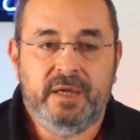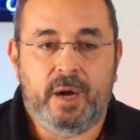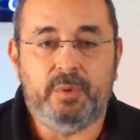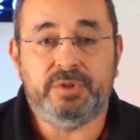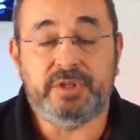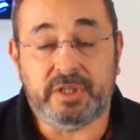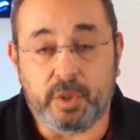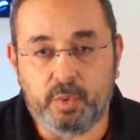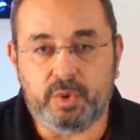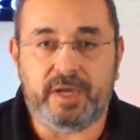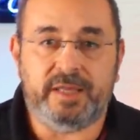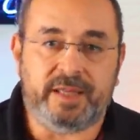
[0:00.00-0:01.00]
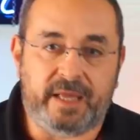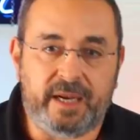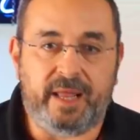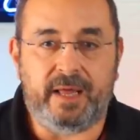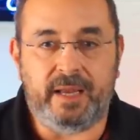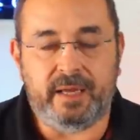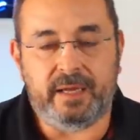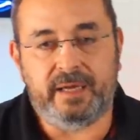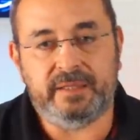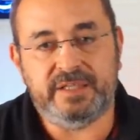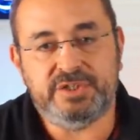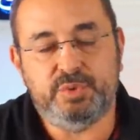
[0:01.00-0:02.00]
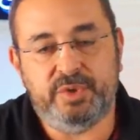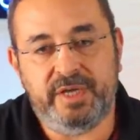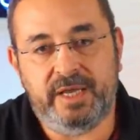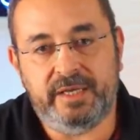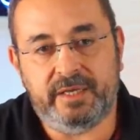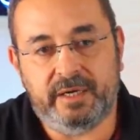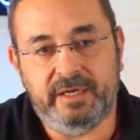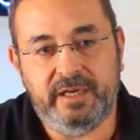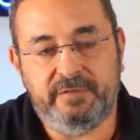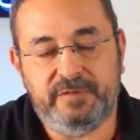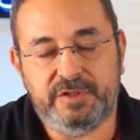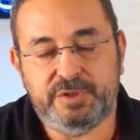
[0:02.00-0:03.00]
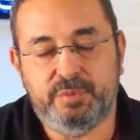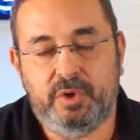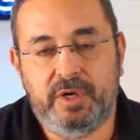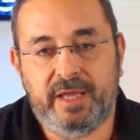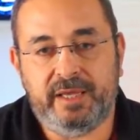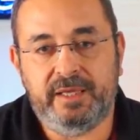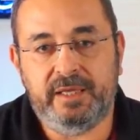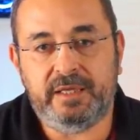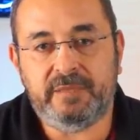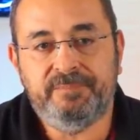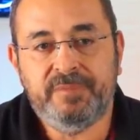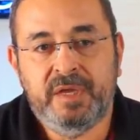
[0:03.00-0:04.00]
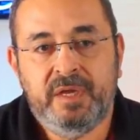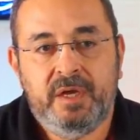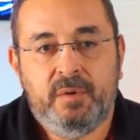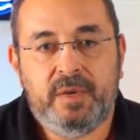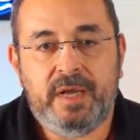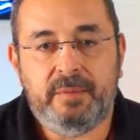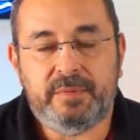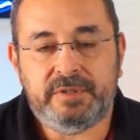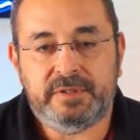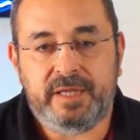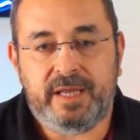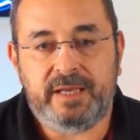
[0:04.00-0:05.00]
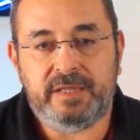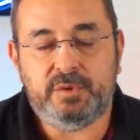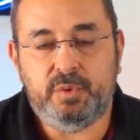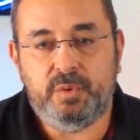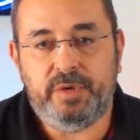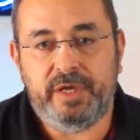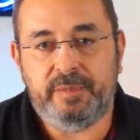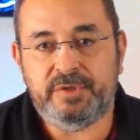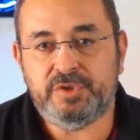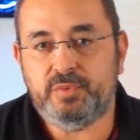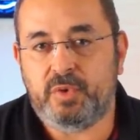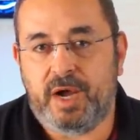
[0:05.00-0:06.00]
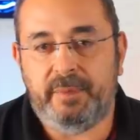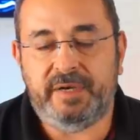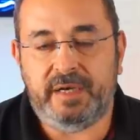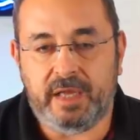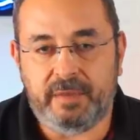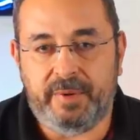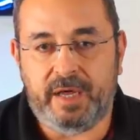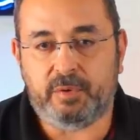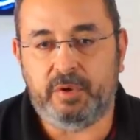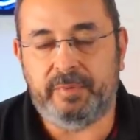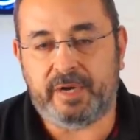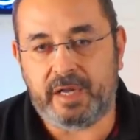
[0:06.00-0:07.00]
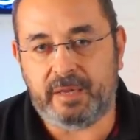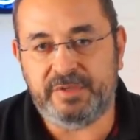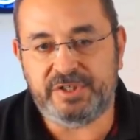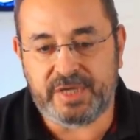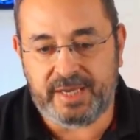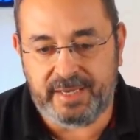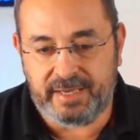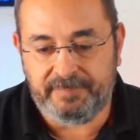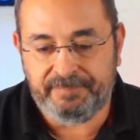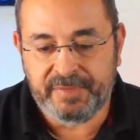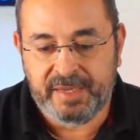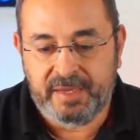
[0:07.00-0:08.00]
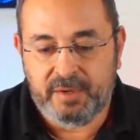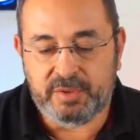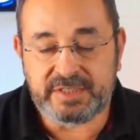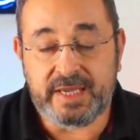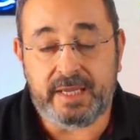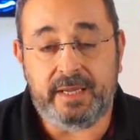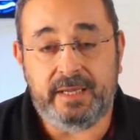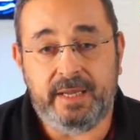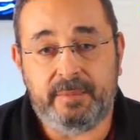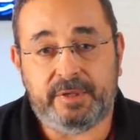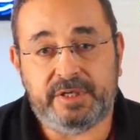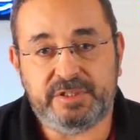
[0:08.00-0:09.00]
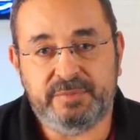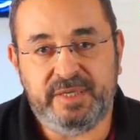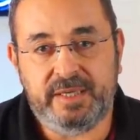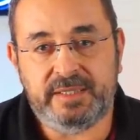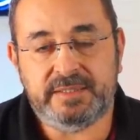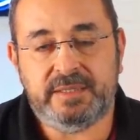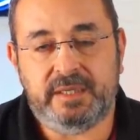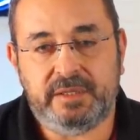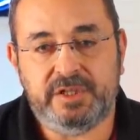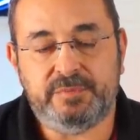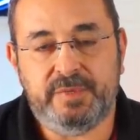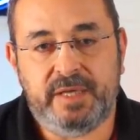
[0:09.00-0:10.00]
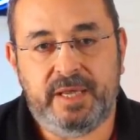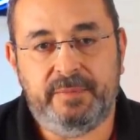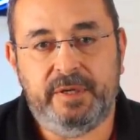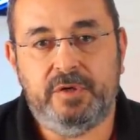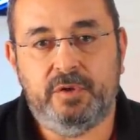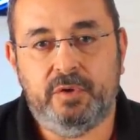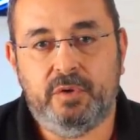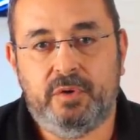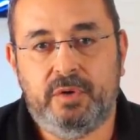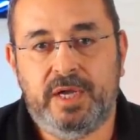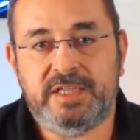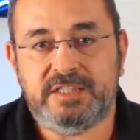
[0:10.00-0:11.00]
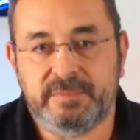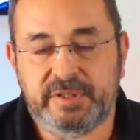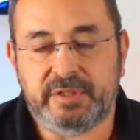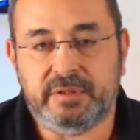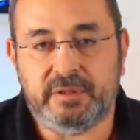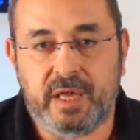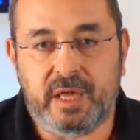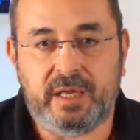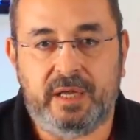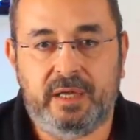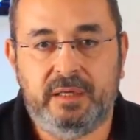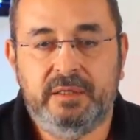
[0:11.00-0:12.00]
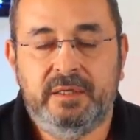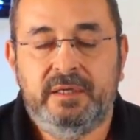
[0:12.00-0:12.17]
أو التطورات على العلاقات السورية الإيرانية في الأسبوع الأخير والأمر الثالث هو مجموعة من الأخبار والبرامج على وسائل الإعلام الرسمية نستنتج منها بأنه أزمة الطاقة